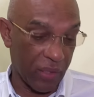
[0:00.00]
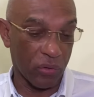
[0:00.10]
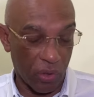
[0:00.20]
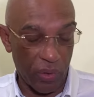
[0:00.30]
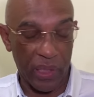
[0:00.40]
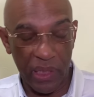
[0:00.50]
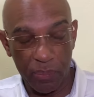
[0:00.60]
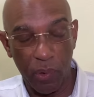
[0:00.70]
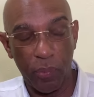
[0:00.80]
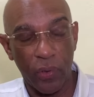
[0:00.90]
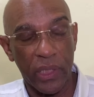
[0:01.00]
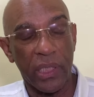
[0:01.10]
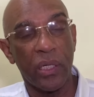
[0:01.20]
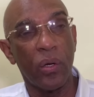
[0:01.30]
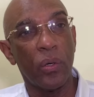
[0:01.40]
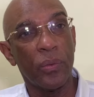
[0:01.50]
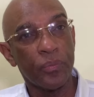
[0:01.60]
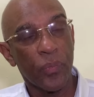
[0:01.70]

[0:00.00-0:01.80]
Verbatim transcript: con todo el equipo político